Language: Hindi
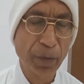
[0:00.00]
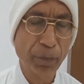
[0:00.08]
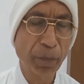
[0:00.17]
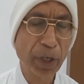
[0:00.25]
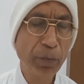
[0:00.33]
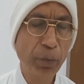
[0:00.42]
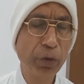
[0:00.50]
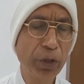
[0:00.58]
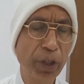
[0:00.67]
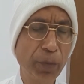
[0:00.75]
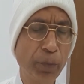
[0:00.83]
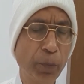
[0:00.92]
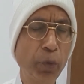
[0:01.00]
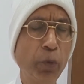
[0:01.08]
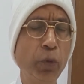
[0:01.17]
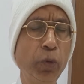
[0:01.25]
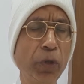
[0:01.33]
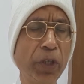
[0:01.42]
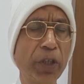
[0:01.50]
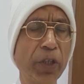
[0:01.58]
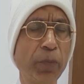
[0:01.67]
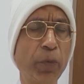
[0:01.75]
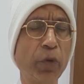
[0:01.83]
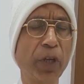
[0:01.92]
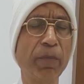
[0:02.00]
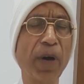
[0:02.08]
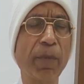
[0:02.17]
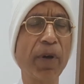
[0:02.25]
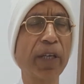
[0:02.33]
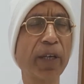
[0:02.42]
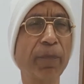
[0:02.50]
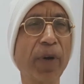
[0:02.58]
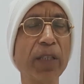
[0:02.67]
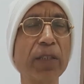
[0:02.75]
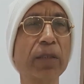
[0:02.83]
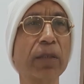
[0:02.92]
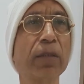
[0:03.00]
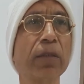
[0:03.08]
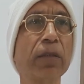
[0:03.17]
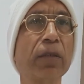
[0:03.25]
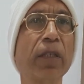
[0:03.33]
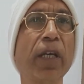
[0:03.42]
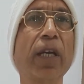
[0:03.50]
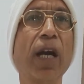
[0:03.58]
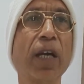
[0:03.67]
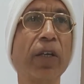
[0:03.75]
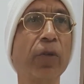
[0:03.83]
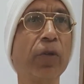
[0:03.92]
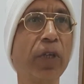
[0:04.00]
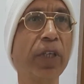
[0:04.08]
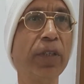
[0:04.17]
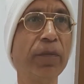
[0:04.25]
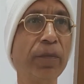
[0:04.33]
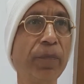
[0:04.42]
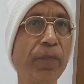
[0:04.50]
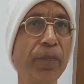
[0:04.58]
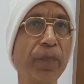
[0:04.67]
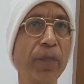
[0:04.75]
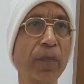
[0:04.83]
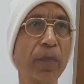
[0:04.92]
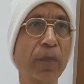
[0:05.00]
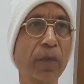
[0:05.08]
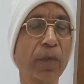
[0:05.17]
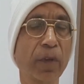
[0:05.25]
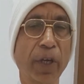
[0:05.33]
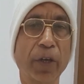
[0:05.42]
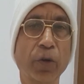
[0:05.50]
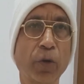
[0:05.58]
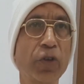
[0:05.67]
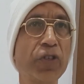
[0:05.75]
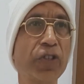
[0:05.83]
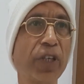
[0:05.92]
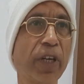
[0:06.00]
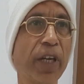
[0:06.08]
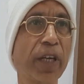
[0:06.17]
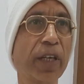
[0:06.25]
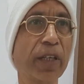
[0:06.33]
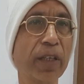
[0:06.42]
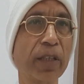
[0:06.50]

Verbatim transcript: मन बुद्धि पूरी की पूरी बाबा के पास एकाग्र हो गई एक क्वेश्चन लेके